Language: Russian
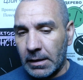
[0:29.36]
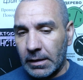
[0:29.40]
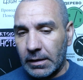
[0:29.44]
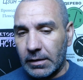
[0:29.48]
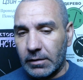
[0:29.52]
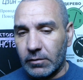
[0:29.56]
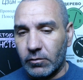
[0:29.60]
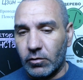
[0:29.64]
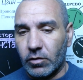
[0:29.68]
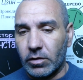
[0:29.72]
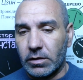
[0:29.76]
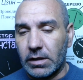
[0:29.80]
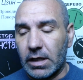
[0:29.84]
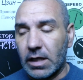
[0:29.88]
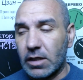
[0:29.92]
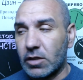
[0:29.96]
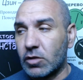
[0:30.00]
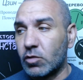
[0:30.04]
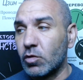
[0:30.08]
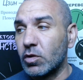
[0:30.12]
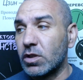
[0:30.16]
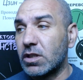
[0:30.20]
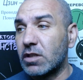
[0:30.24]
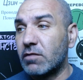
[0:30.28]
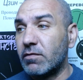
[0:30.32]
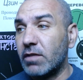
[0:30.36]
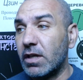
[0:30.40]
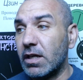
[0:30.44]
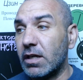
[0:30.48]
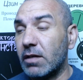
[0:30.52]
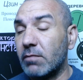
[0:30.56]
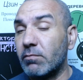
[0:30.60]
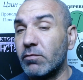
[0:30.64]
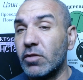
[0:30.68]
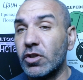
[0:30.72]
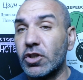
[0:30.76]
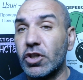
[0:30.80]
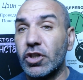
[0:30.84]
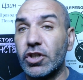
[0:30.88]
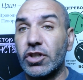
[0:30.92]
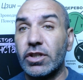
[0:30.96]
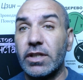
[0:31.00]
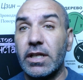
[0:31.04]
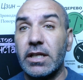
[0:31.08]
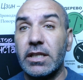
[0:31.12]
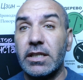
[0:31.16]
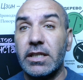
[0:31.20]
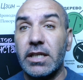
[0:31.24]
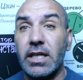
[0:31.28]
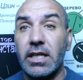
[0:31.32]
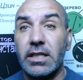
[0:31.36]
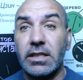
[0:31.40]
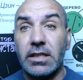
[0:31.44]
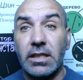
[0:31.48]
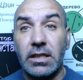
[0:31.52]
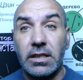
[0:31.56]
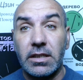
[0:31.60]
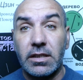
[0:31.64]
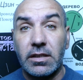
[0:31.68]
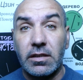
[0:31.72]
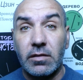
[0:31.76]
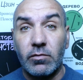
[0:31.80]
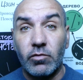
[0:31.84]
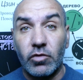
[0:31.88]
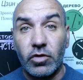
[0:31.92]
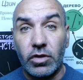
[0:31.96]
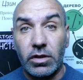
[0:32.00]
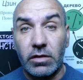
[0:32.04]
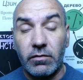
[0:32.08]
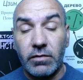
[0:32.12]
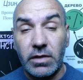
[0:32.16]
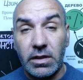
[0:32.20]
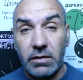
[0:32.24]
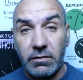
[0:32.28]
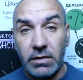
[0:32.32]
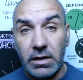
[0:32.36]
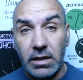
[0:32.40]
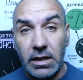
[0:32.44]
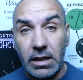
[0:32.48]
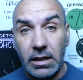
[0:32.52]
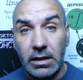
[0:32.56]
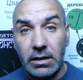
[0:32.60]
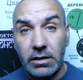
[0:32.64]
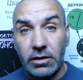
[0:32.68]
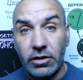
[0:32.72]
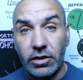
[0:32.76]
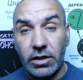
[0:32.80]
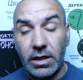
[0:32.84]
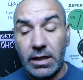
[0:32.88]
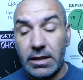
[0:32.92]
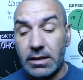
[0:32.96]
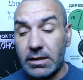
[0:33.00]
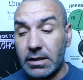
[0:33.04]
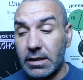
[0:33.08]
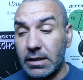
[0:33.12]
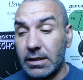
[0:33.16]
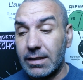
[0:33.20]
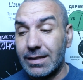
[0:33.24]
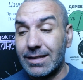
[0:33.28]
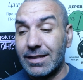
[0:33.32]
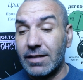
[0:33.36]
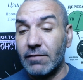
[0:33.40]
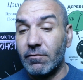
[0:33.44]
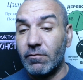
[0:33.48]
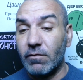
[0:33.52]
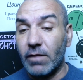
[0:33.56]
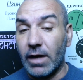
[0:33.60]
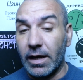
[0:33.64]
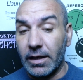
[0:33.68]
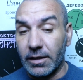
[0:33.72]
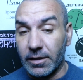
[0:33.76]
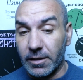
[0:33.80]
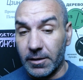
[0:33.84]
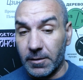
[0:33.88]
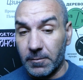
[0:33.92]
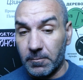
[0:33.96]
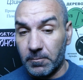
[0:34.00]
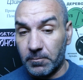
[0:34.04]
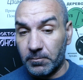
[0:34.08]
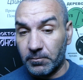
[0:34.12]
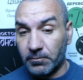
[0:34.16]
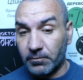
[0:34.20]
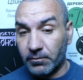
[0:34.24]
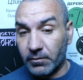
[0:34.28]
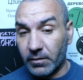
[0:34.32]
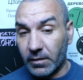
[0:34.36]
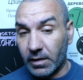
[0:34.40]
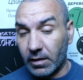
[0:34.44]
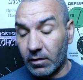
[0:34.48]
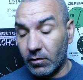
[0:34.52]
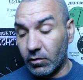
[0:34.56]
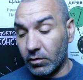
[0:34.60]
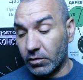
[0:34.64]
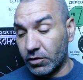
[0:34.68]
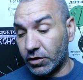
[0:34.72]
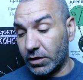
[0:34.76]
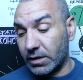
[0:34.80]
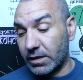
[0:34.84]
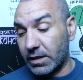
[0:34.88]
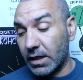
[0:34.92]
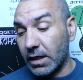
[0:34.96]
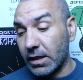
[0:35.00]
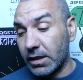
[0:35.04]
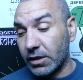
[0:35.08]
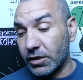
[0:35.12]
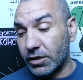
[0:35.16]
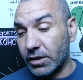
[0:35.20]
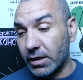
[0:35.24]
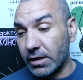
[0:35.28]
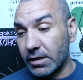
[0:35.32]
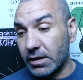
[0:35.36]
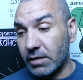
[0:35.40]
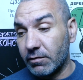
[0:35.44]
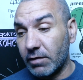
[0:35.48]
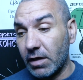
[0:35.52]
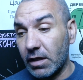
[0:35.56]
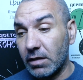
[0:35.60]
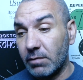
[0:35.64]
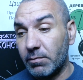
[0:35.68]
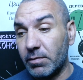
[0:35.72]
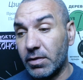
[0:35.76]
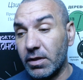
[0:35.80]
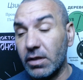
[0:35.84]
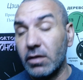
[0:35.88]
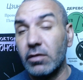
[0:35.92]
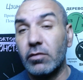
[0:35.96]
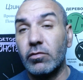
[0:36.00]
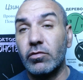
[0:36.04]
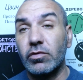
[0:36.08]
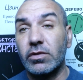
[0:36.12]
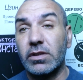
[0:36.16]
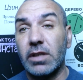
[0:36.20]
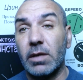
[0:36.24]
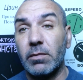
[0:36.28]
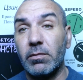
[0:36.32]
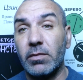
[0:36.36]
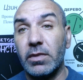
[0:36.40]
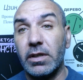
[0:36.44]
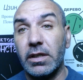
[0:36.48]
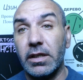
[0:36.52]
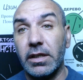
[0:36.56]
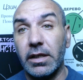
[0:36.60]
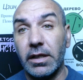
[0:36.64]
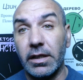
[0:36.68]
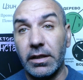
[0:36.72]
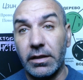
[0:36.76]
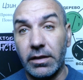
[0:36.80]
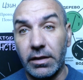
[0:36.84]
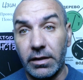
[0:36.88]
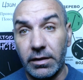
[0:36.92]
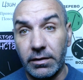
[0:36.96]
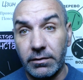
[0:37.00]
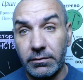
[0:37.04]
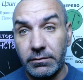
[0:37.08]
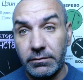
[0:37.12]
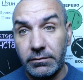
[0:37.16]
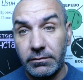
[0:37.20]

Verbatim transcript: Вот. Отсутствие мышечной деятельности может вызвать частое зевание. Вот. Частенько человек зевает при утомлении.